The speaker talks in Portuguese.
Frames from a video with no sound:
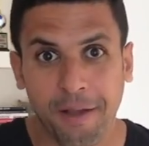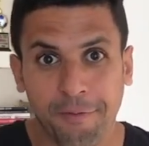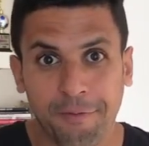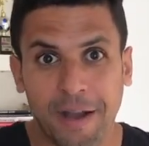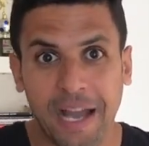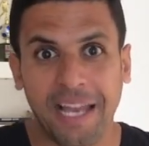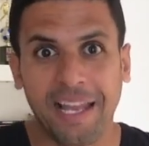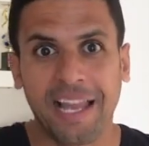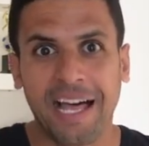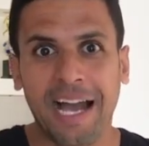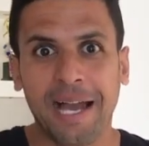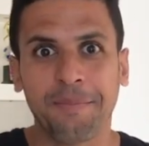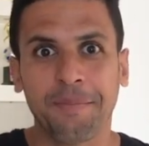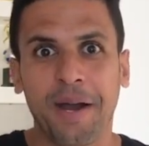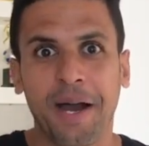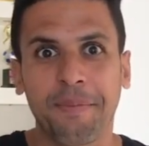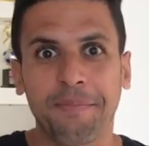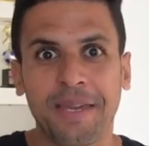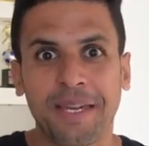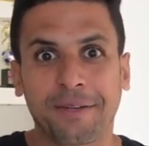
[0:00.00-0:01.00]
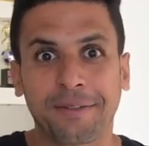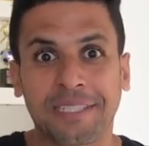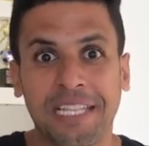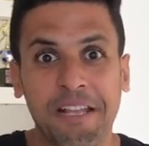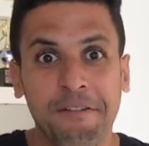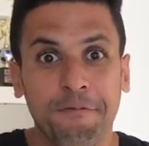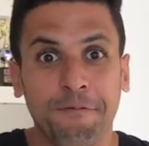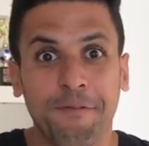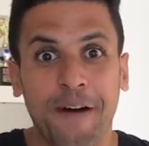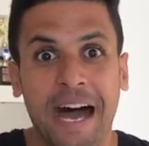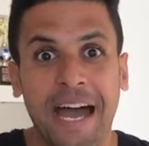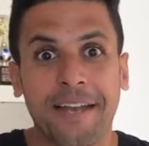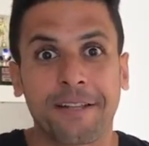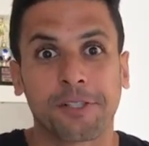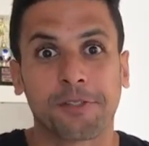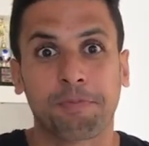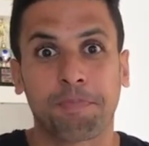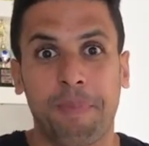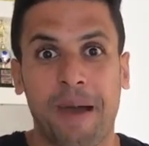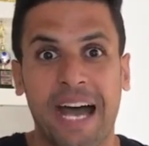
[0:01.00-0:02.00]
Vai lá, meu amigo, tem
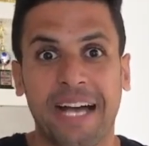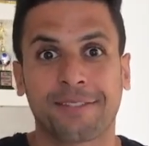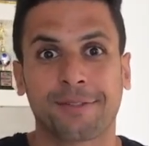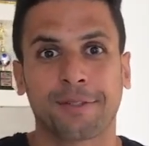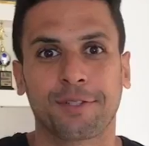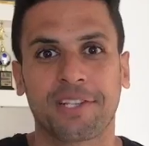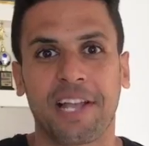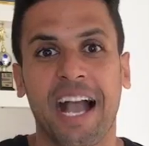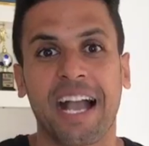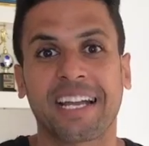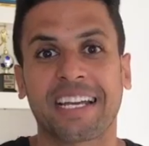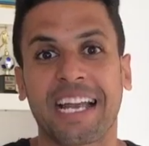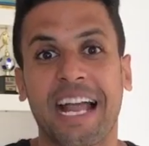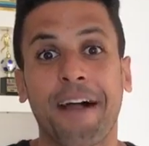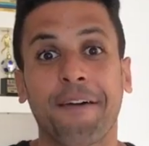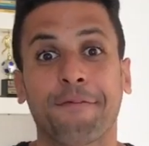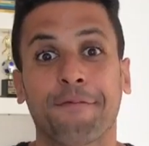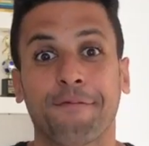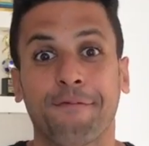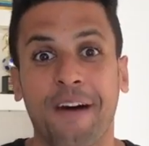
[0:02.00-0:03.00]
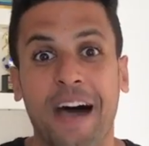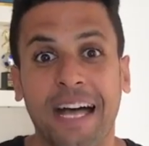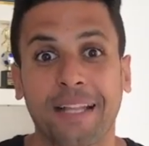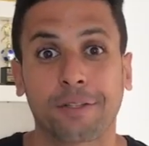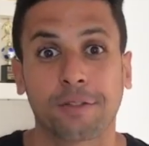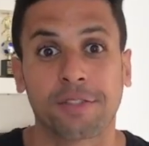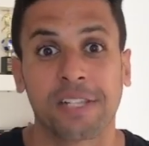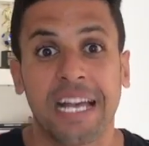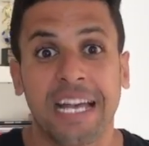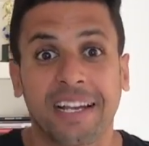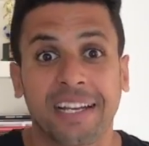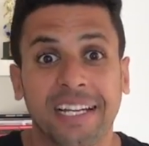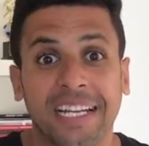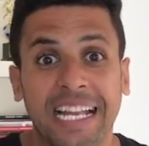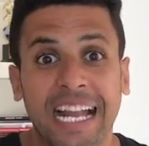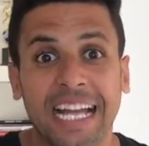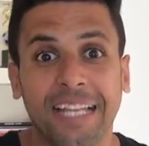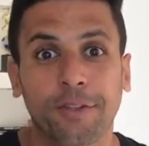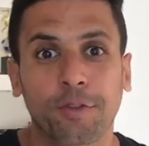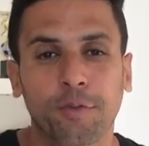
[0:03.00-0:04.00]
vários passos já gravados
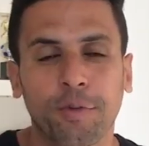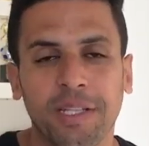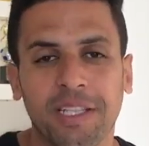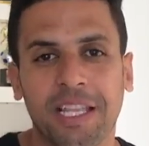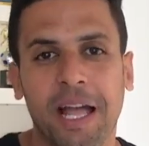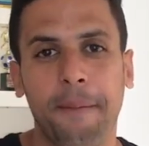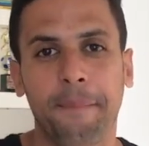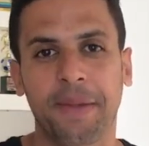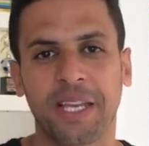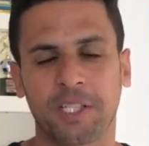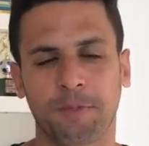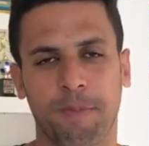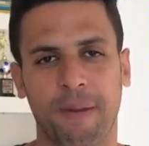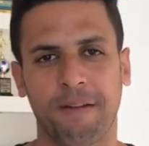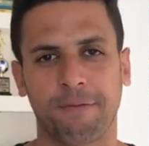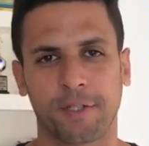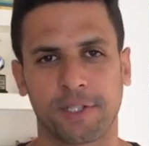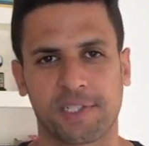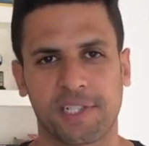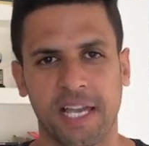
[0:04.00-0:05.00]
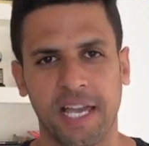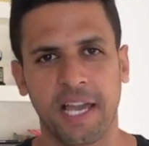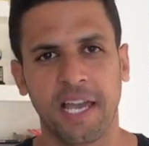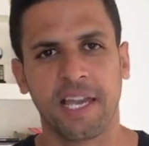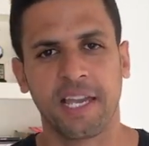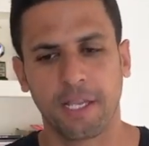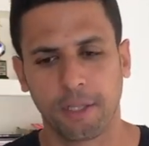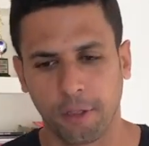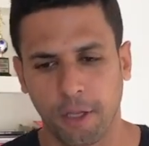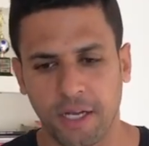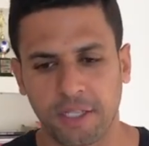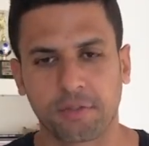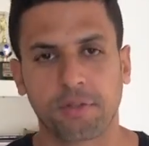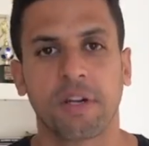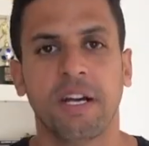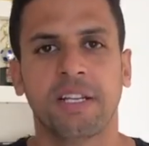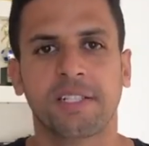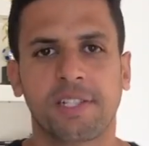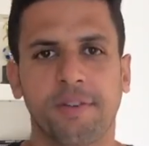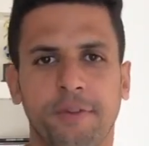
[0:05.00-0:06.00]
gratuitamente para você. E
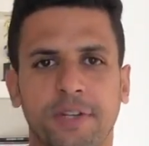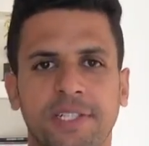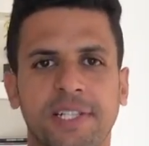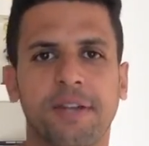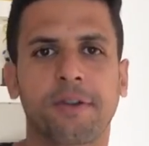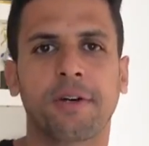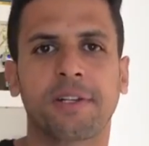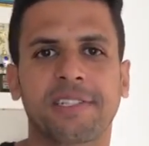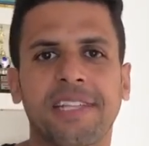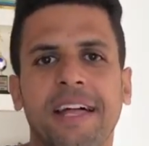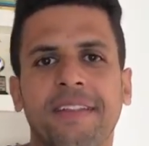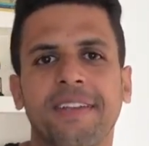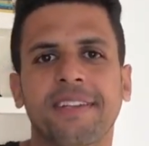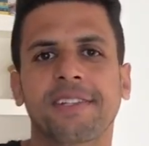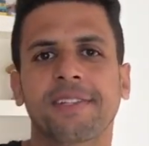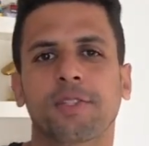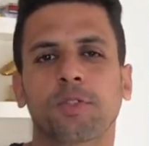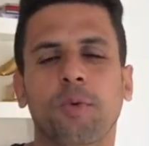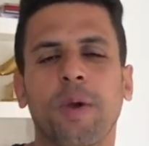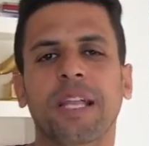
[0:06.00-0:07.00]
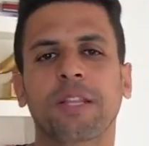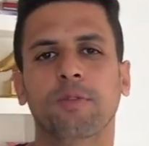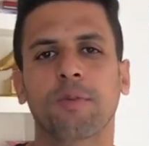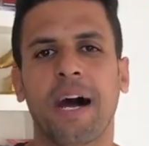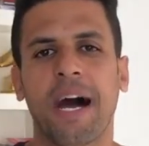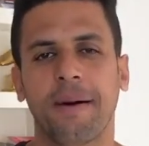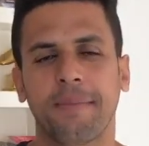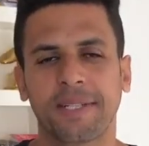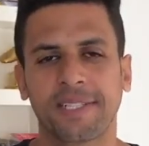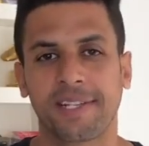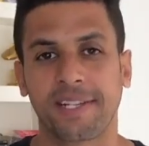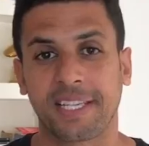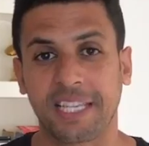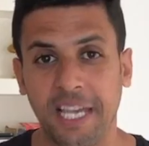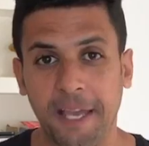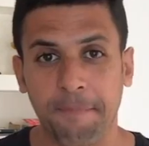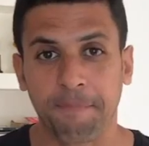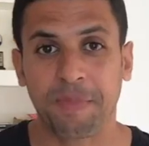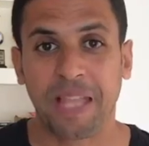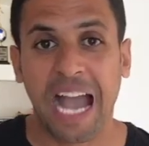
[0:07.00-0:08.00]
lógico, se você gostar dessas quatro armas programas
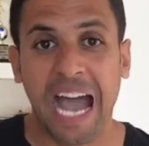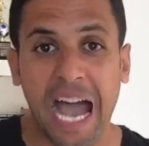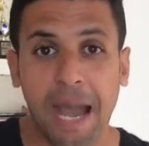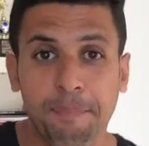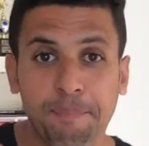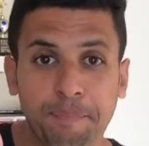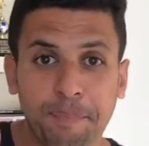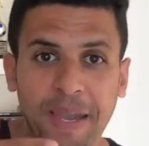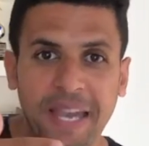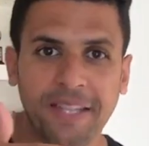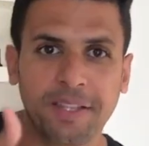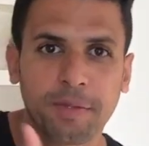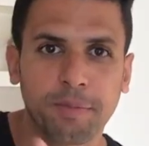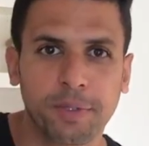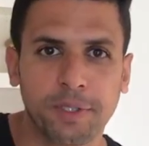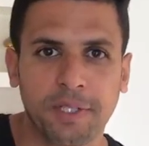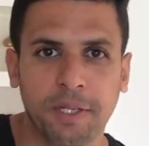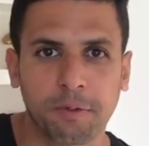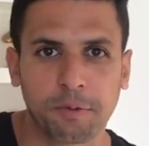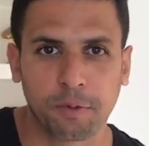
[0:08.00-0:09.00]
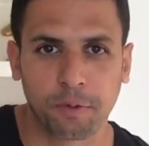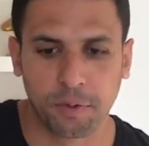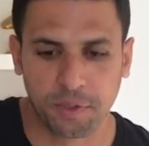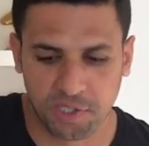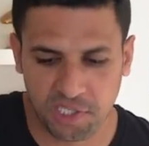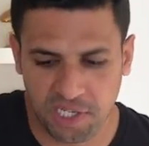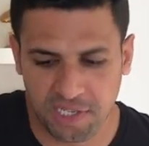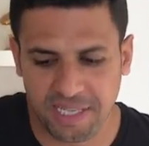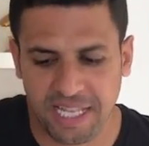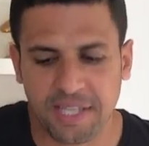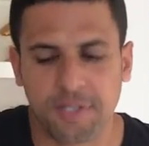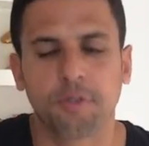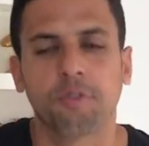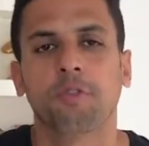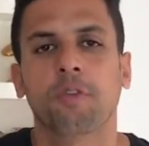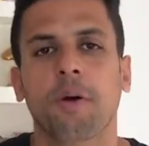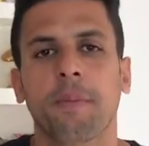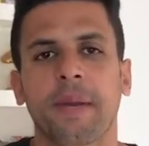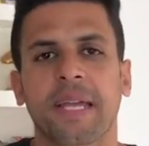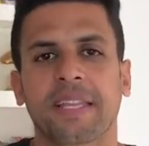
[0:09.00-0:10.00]
aqui, aperta o botão do curtir, deixa
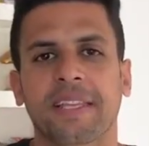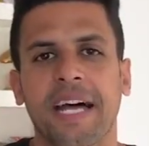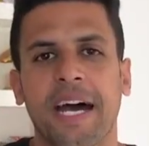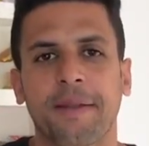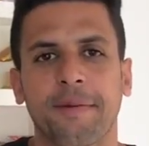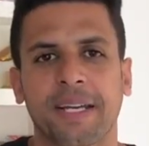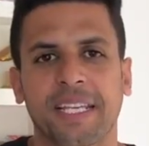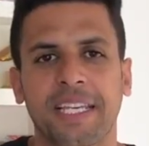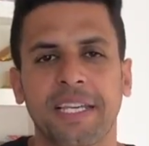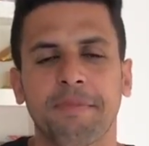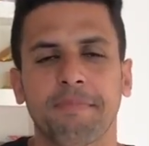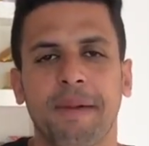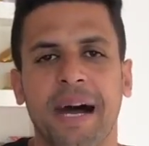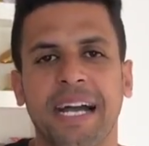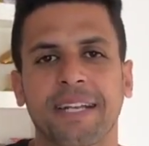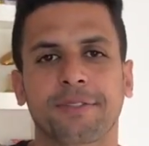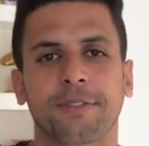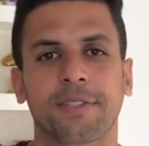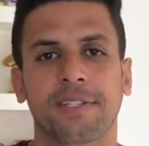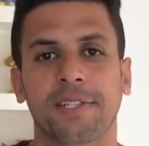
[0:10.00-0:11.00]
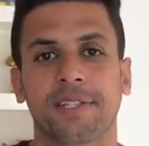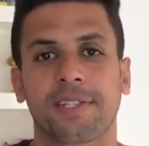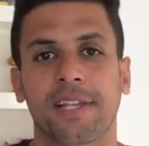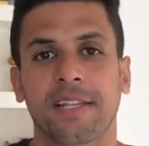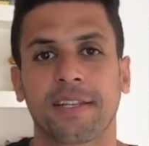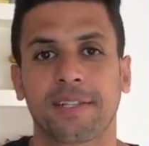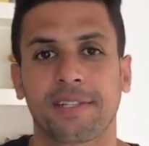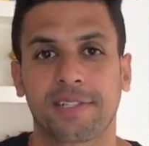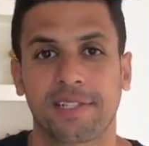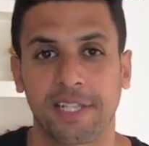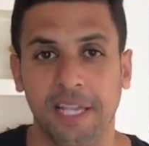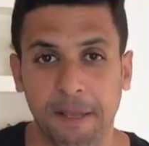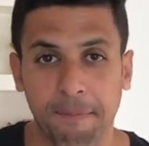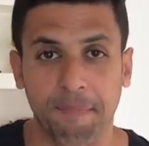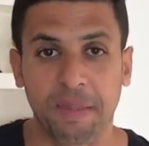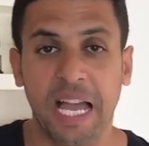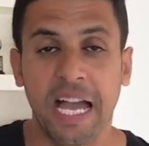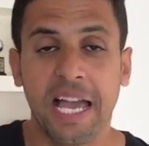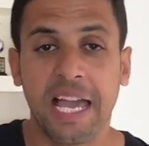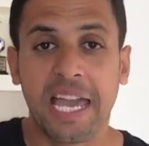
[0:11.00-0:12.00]
um comentário aqui embaixo dizendo
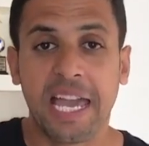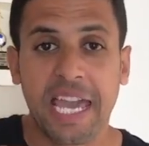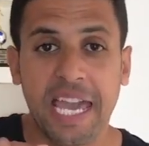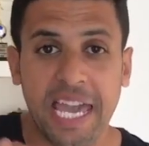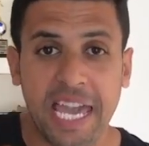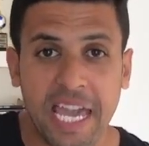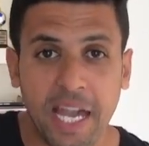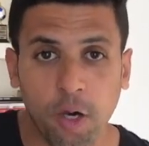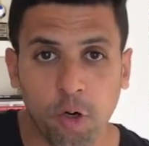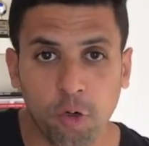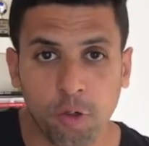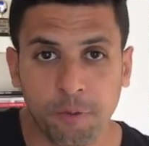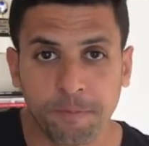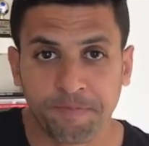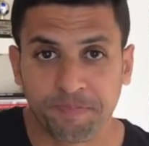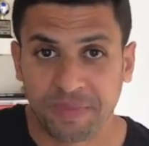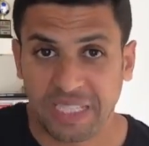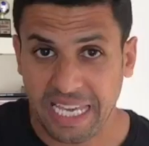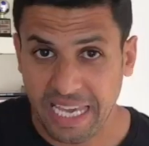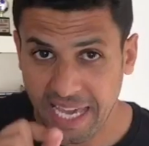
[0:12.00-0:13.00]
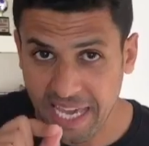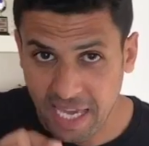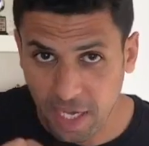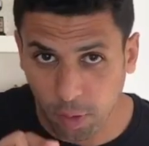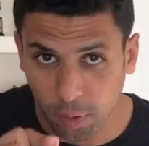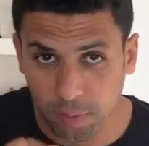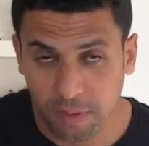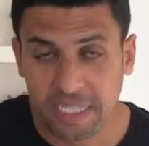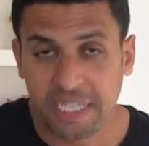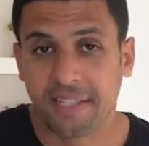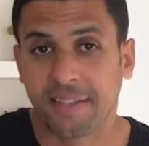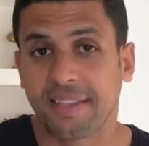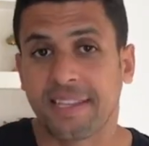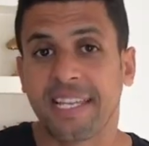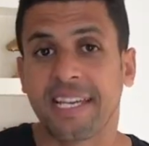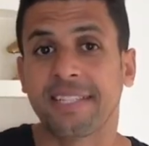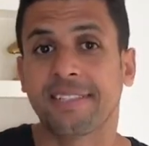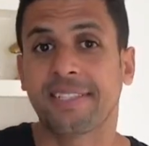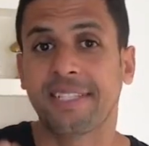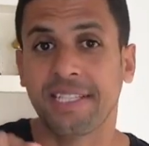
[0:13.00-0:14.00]
assim: eu eu
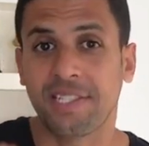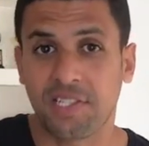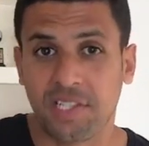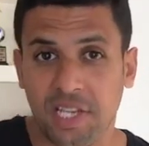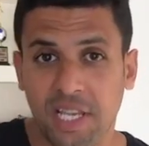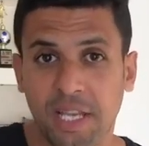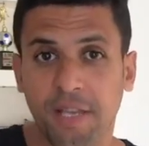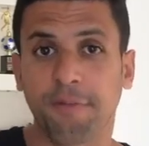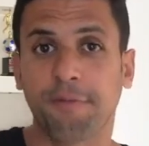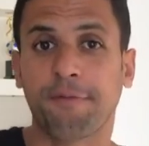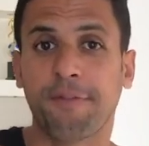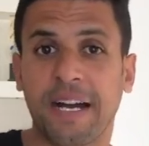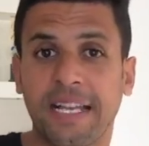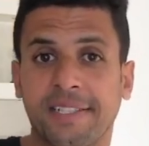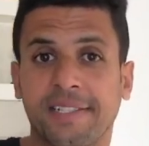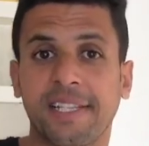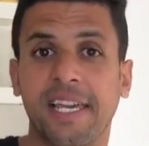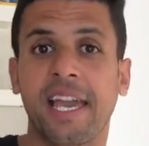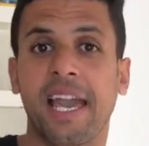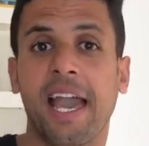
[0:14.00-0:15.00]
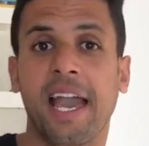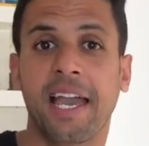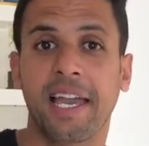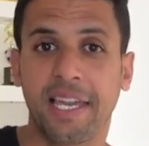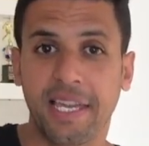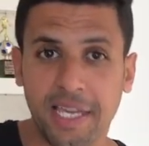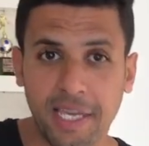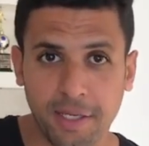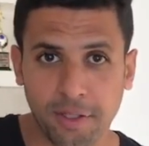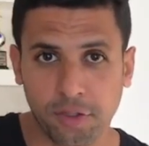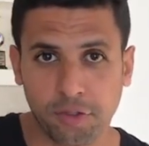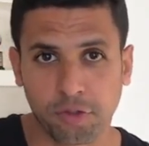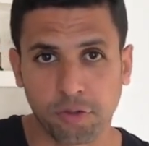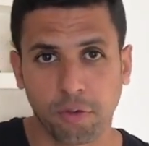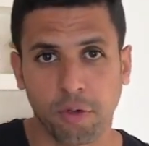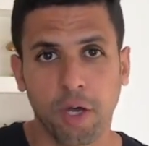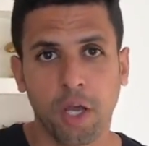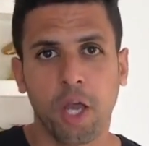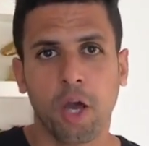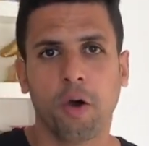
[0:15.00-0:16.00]
decidi fazer
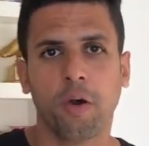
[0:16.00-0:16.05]
isso.